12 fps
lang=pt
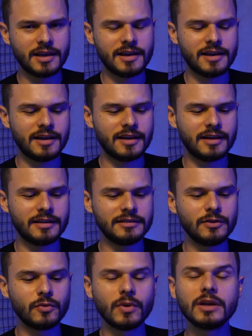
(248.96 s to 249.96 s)
ah,
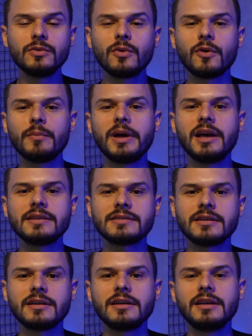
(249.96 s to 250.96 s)
de quando
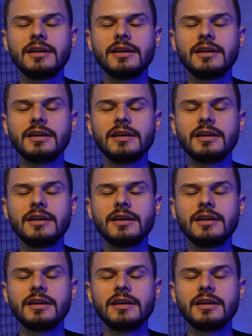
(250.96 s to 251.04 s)
começa